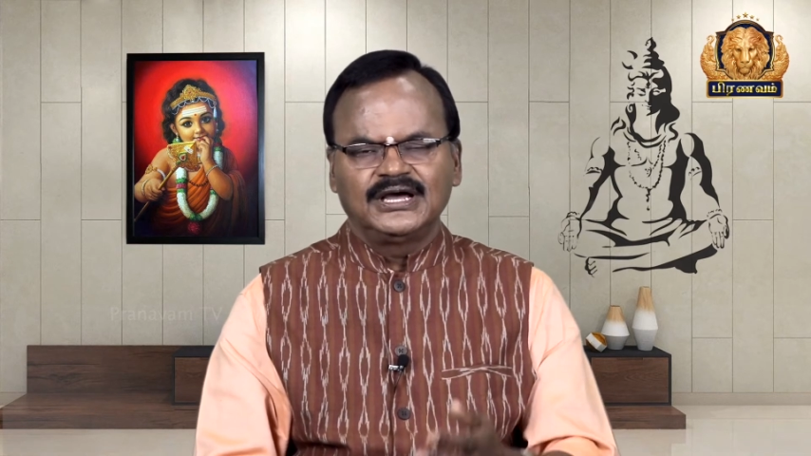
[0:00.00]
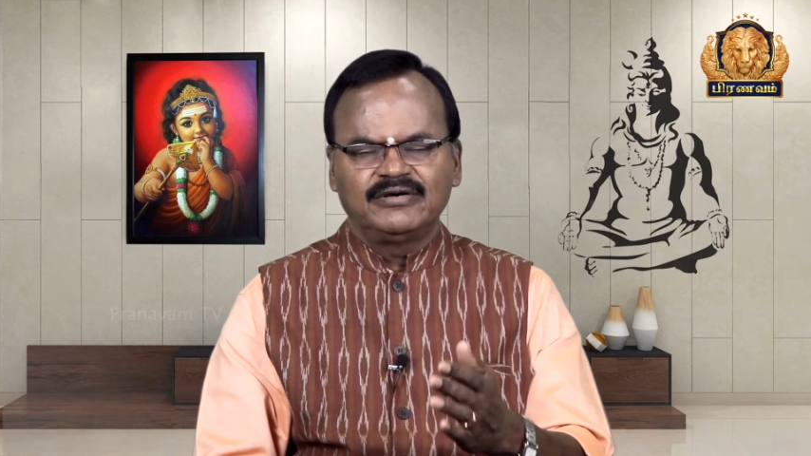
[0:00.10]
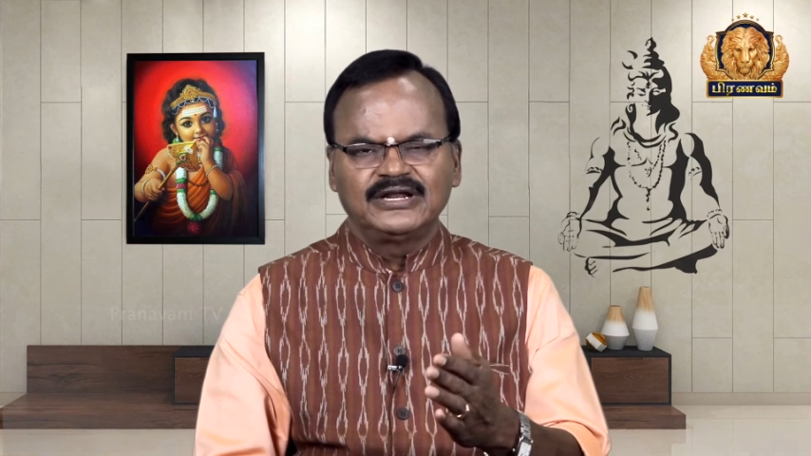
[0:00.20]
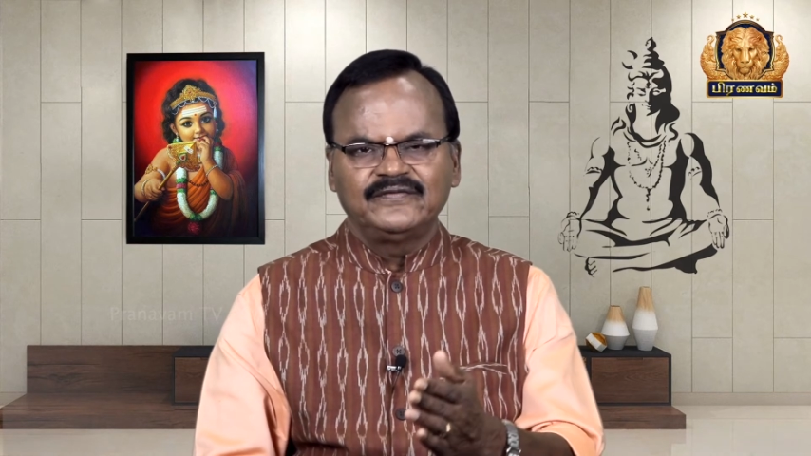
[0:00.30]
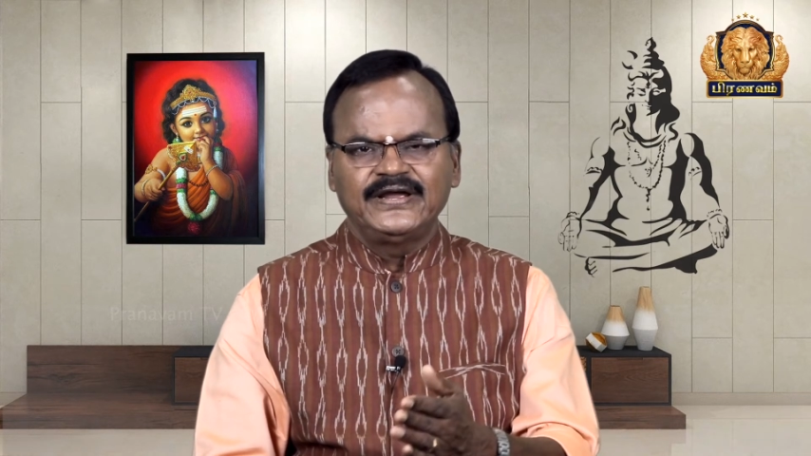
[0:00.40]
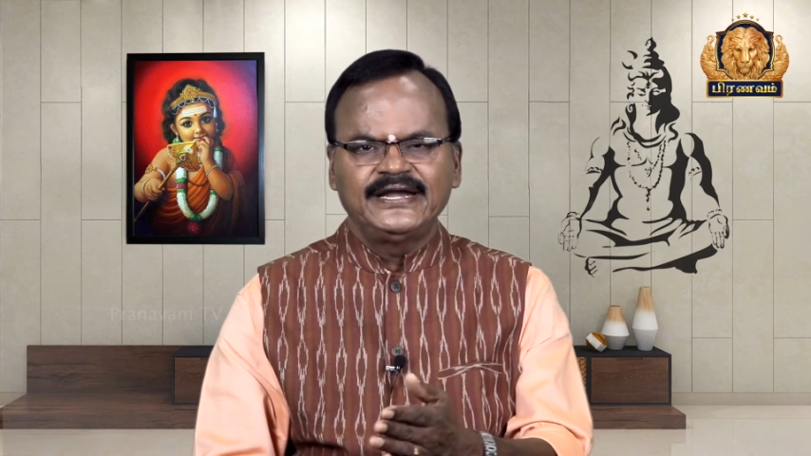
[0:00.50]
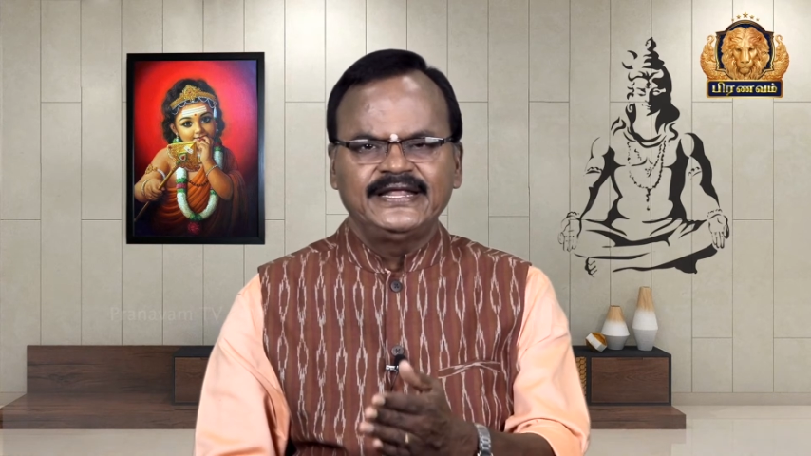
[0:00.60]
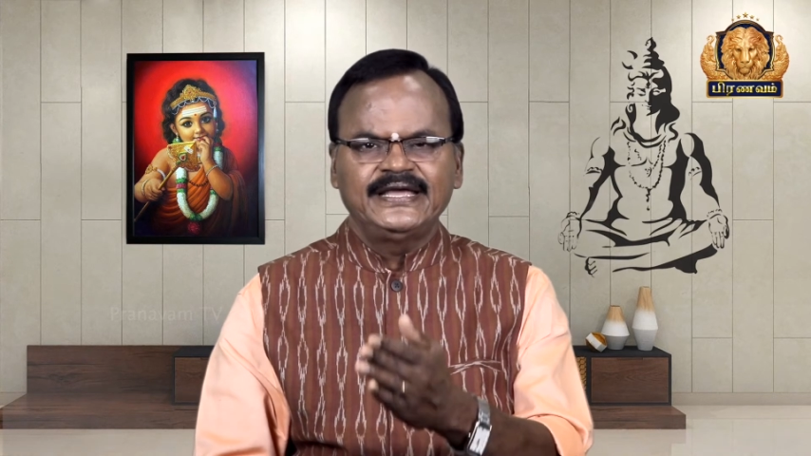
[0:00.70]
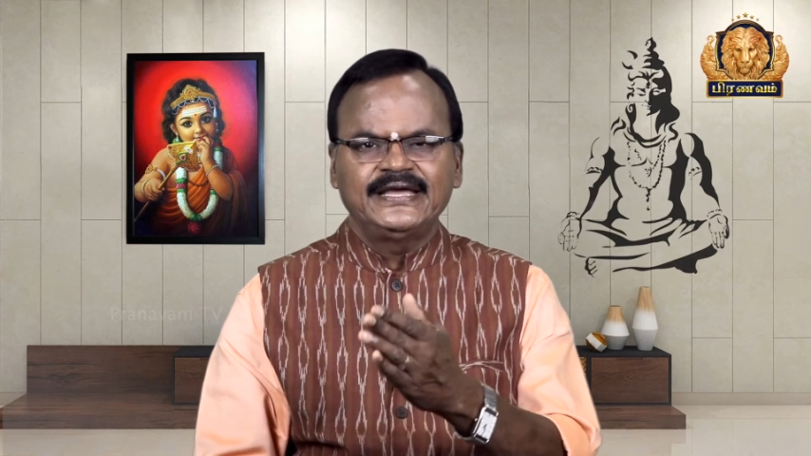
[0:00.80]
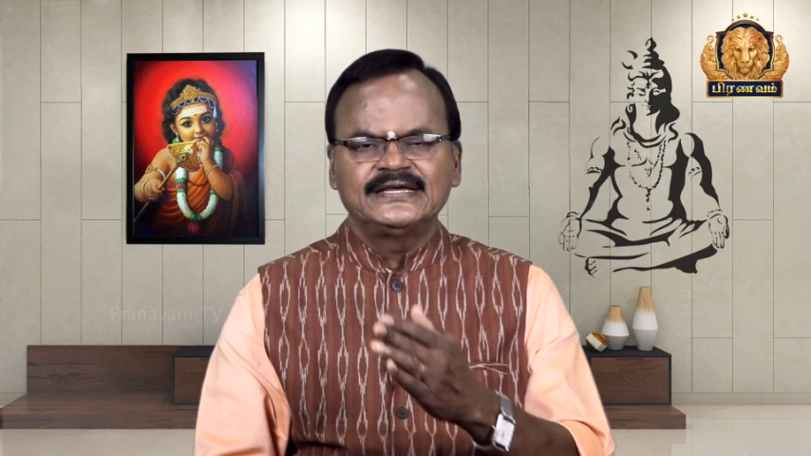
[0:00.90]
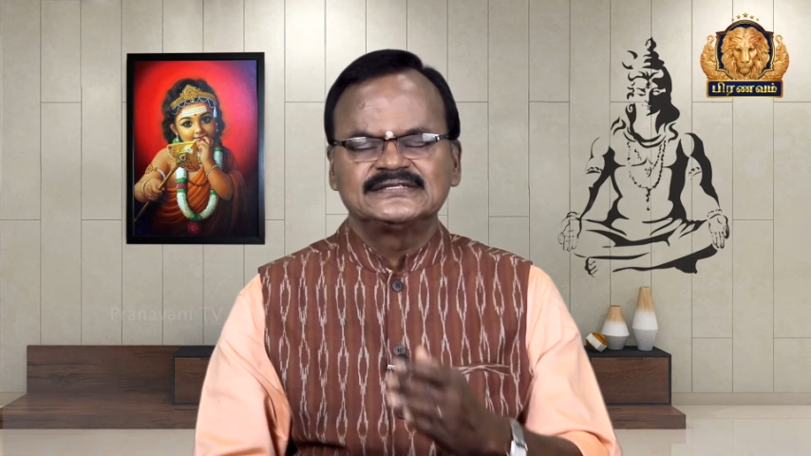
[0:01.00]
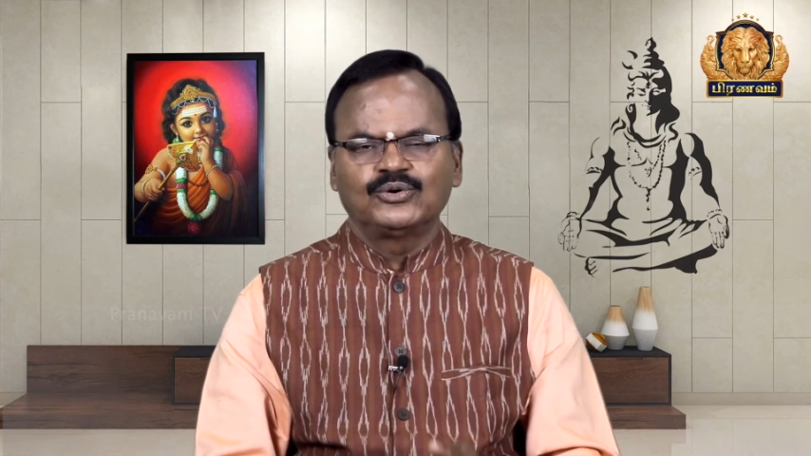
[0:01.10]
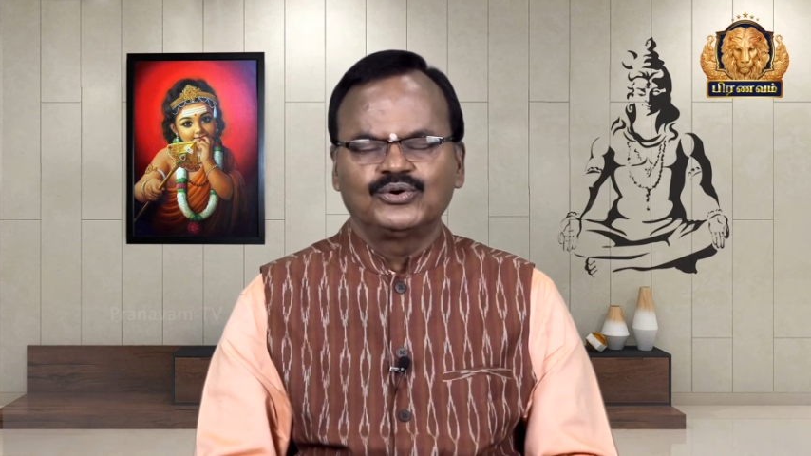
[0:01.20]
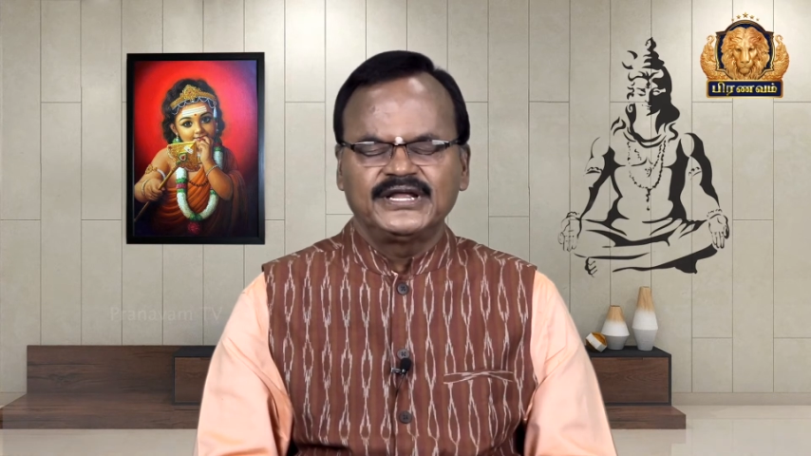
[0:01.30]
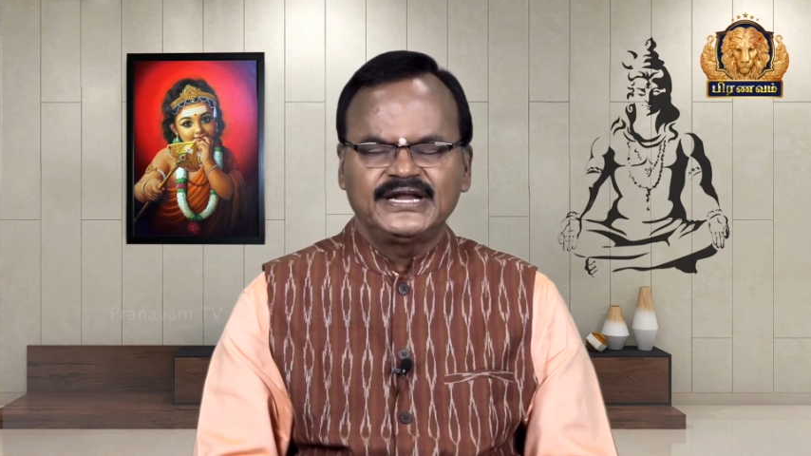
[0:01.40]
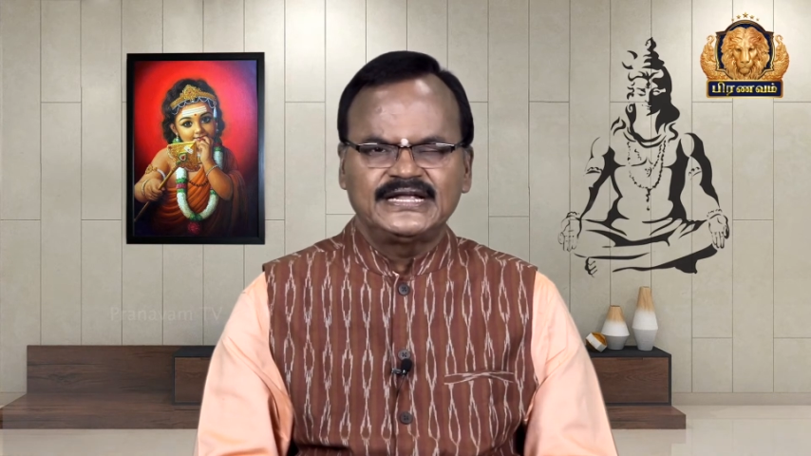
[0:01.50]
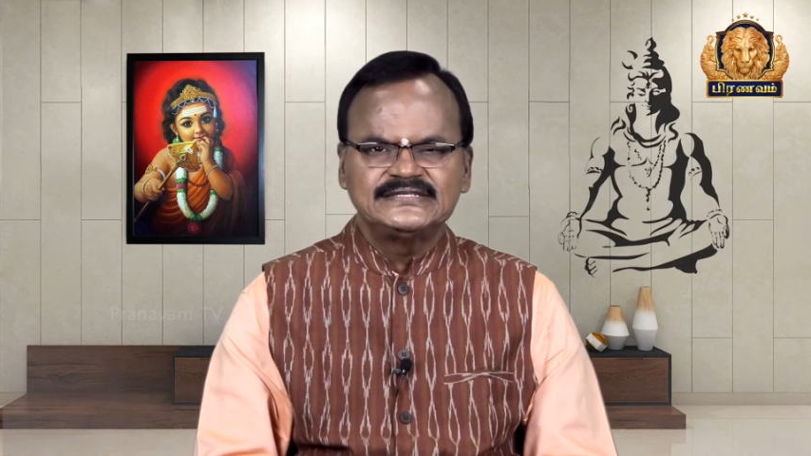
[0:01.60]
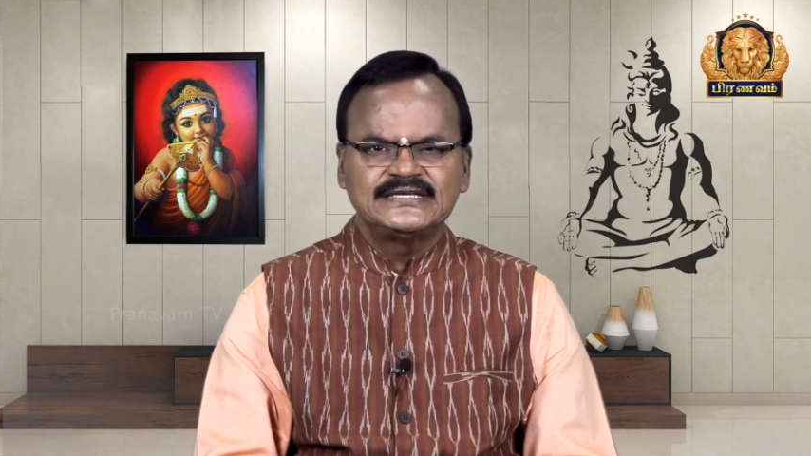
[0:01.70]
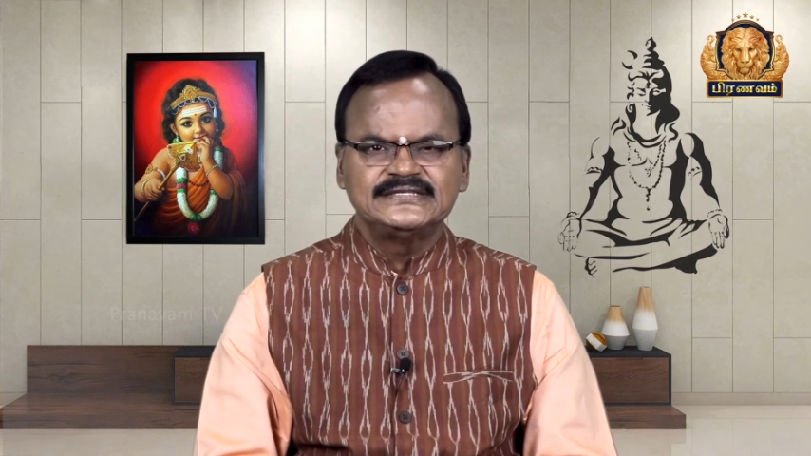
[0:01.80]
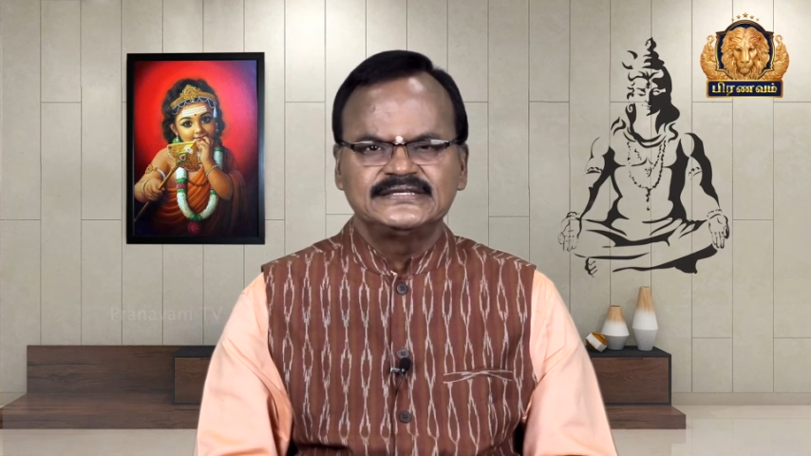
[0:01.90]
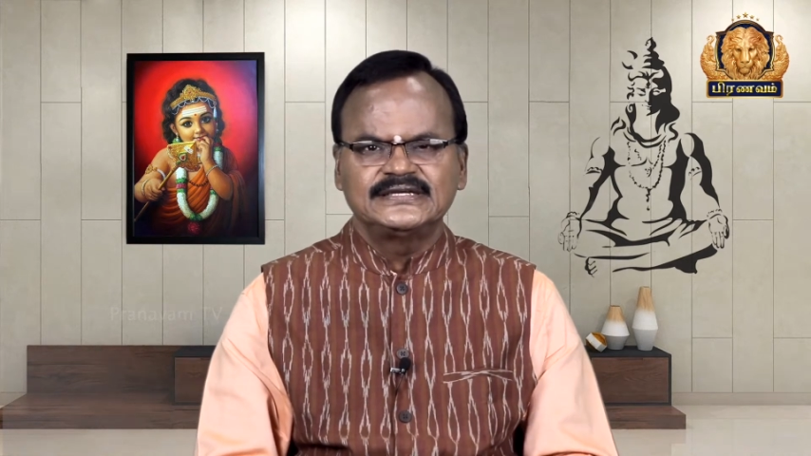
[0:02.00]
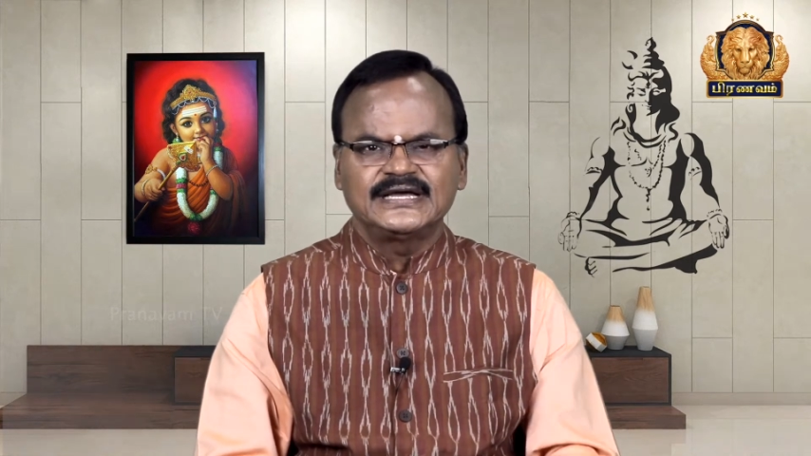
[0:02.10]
அவருக்கு வேண்டிய சௌகரியெல்லாம் செஞ்சு